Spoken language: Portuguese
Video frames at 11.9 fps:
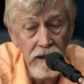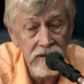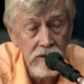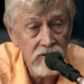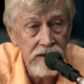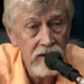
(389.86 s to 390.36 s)
que
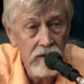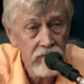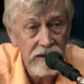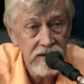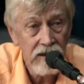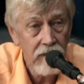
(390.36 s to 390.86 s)
eles
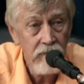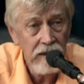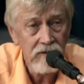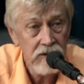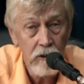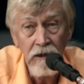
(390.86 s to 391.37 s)
conseguiram vacinar
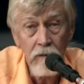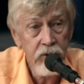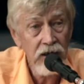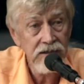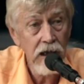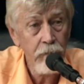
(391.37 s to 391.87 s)
menos? Porque
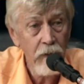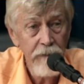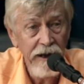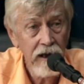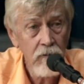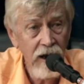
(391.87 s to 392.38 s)
por exemplo,
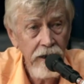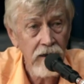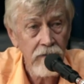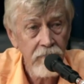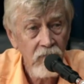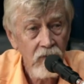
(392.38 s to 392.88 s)
o
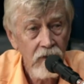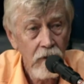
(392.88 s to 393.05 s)
Paraguai. No nosso,